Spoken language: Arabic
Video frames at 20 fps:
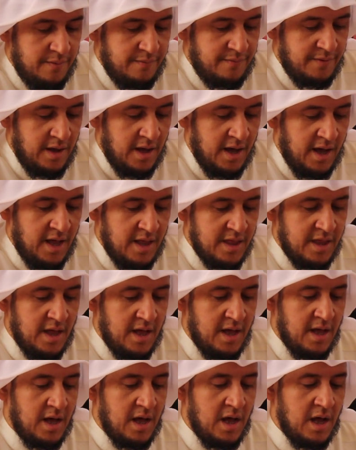في
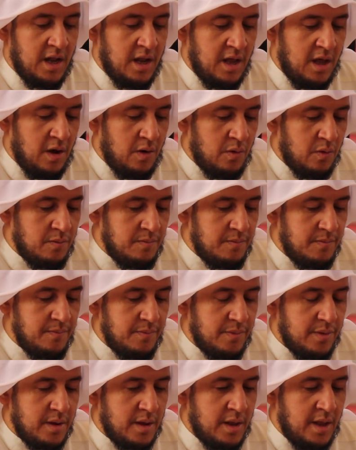هذا اليوم
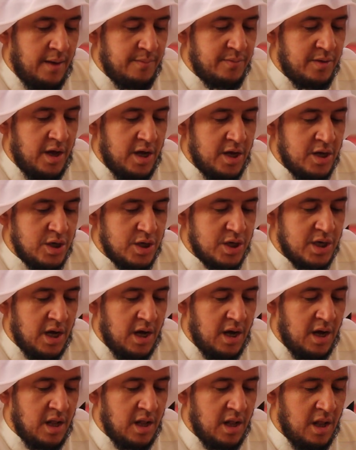نبدأ إن
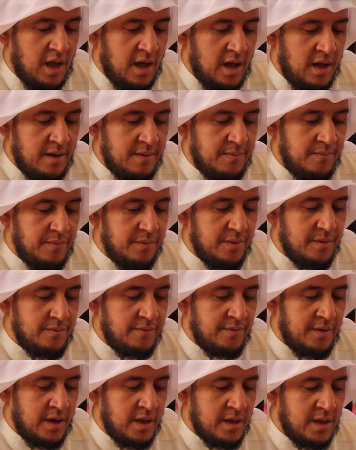شاء الله
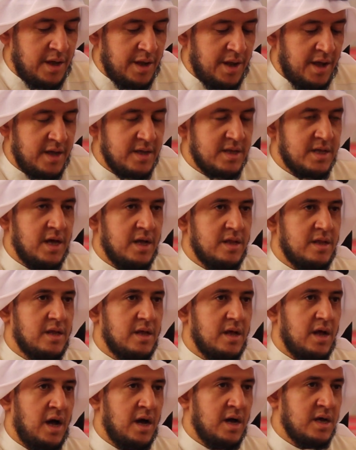في دراسة
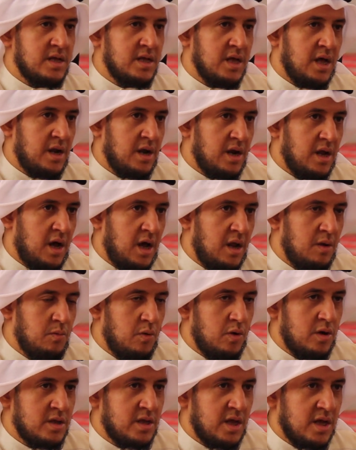أخصر
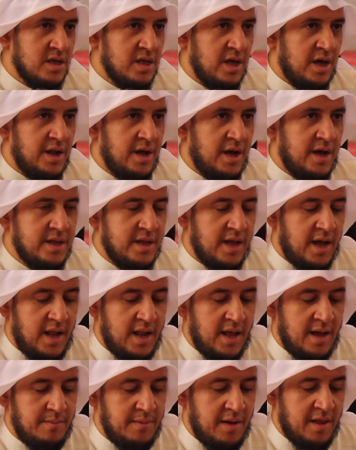المختصرات
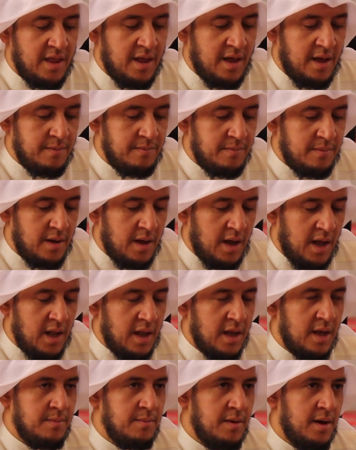على مذهب
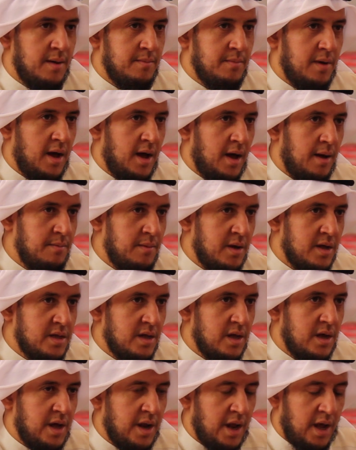الإمام أحمد
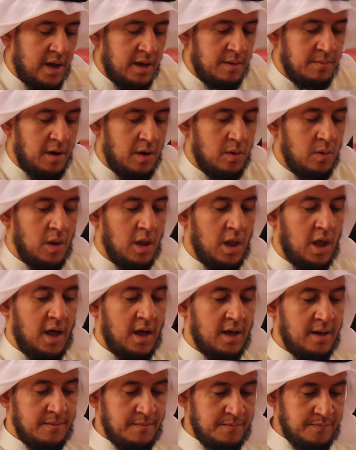رحمه الله